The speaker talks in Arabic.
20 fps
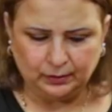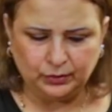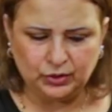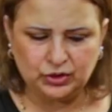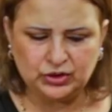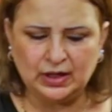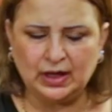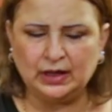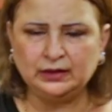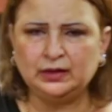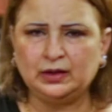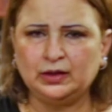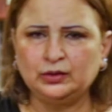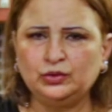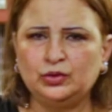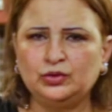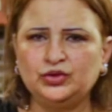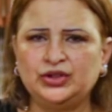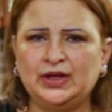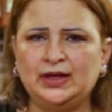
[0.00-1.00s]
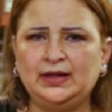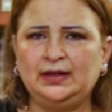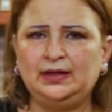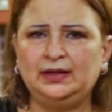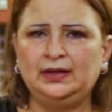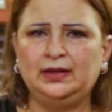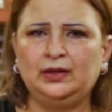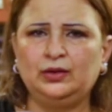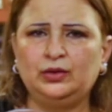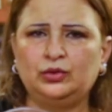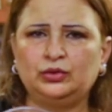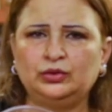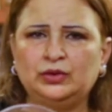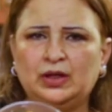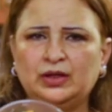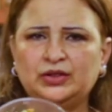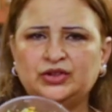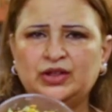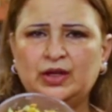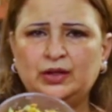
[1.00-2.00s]
بص حضراتكم شكل
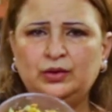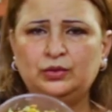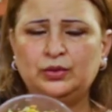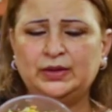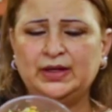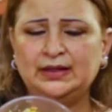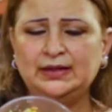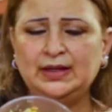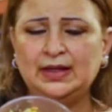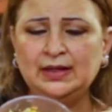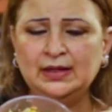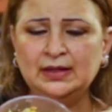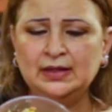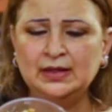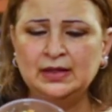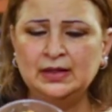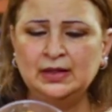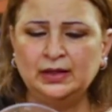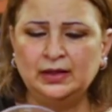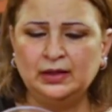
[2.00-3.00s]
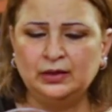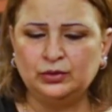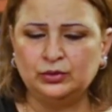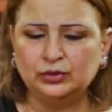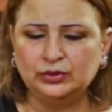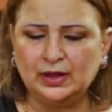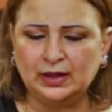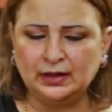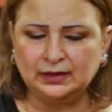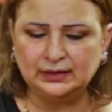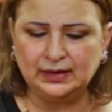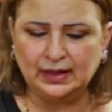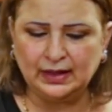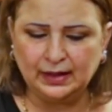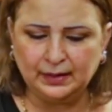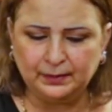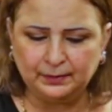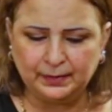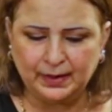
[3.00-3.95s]
الخضار شكله كده الخضار ده